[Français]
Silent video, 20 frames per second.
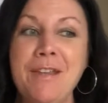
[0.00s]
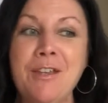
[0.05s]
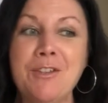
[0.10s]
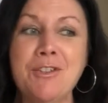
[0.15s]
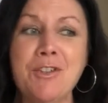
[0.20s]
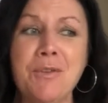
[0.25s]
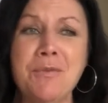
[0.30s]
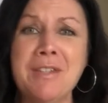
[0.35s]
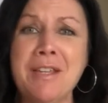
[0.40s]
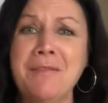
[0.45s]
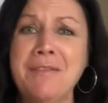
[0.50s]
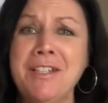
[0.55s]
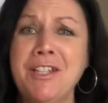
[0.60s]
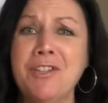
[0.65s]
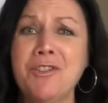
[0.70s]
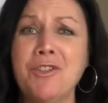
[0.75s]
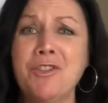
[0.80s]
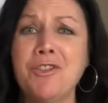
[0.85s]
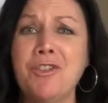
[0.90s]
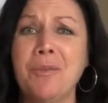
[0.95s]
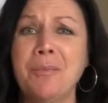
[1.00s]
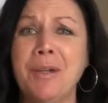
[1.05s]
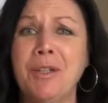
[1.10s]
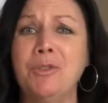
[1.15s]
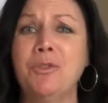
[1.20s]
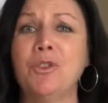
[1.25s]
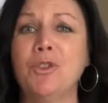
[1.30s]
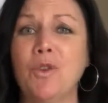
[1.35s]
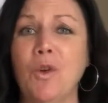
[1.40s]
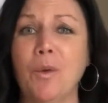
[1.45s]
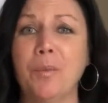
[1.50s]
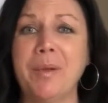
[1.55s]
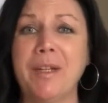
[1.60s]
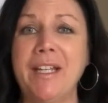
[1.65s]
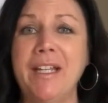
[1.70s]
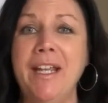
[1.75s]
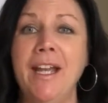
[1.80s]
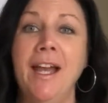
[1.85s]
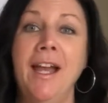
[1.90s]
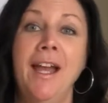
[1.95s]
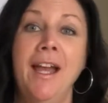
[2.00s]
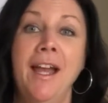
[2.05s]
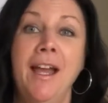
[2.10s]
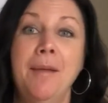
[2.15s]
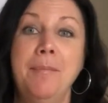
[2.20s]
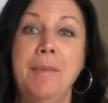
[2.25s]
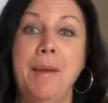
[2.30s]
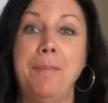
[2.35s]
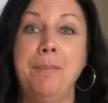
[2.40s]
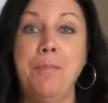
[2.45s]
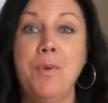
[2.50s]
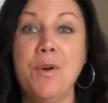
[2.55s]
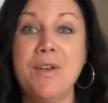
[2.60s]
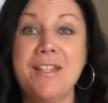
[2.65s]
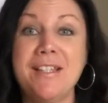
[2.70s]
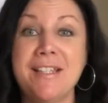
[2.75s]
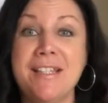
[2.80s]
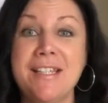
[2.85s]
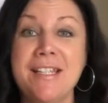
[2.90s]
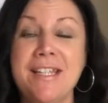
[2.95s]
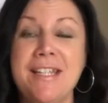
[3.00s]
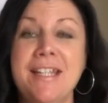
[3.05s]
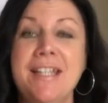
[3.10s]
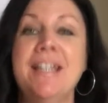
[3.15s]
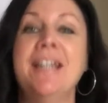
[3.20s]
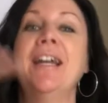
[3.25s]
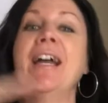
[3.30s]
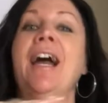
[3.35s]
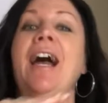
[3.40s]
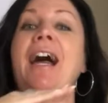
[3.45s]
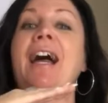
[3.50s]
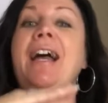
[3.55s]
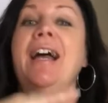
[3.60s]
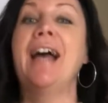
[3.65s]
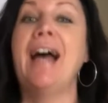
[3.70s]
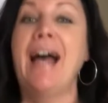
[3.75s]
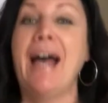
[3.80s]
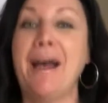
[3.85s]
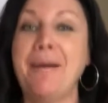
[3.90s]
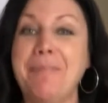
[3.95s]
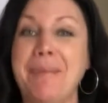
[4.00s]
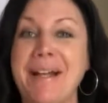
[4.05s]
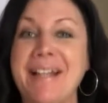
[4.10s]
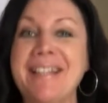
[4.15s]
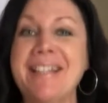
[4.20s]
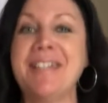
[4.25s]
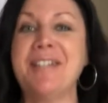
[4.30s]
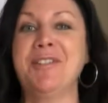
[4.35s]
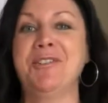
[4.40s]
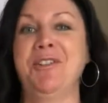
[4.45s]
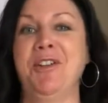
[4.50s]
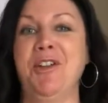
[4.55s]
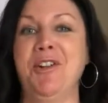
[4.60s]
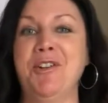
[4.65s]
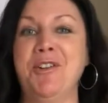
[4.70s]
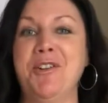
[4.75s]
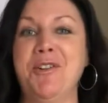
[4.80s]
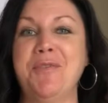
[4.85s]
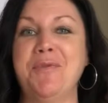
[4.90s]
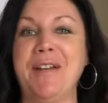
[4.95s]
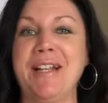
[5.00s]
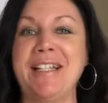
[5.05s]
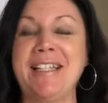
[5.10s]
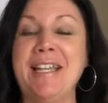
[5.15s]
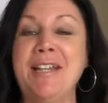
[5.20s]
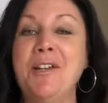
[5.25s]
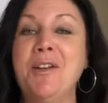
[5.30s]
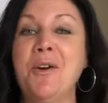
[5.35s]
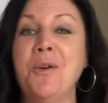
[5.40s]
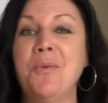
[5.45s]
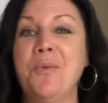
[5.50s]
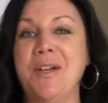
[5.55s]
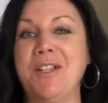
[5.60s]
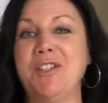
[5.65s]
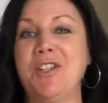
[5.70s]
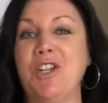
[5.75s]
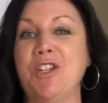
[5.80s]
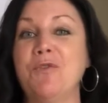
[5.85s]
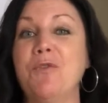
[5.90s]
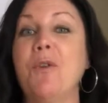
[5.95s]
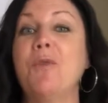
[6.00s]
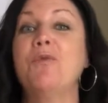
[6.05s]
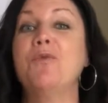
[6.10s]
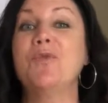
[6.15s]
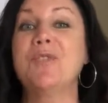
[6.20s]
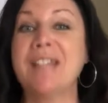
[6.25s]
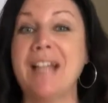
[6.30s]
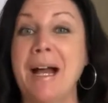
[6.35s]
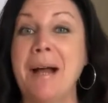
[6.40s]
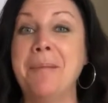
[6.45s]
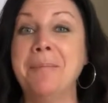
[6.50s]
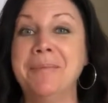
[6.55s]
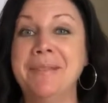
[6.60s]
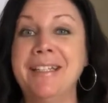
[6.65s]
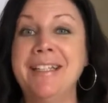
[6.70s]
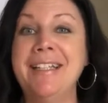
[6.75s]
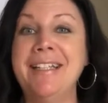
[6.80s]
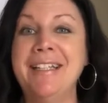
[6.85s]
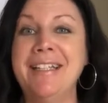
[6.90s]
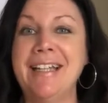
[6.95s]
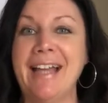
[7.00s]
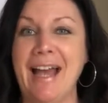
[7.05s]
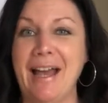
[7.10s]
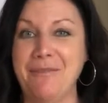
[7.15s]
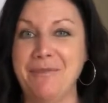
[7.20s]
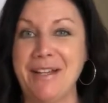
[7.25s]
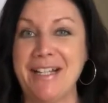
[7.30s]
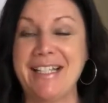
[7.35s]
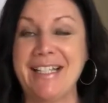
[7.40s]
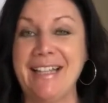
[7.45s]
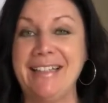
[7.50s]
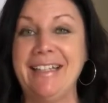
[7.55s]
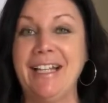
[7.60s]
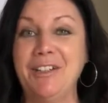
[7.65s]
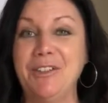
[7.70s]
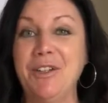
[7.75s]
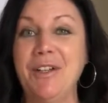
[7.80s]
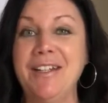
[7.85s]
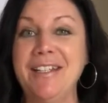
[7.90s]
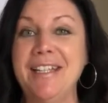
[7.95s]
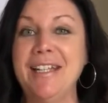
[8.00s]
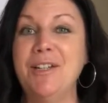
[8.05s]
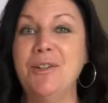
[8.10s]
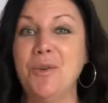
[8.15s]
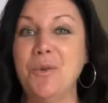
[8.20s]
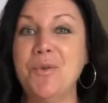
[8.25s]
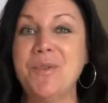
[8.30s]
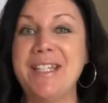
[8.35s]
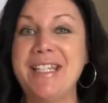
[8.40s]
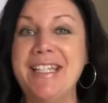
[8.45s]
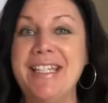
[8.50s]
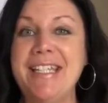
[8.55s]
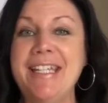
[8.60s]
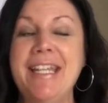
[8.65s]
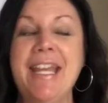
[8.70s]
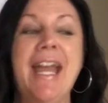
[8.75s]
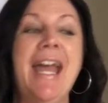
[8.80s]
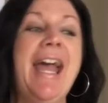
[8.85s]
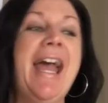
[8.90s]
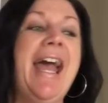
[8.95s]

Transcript: ce que vous avez déjà sûrement tout compris. Mais pas ici à partir de là. Fait que c'est là où est-ce que je vais vous emmener avec cet atelier-là aussi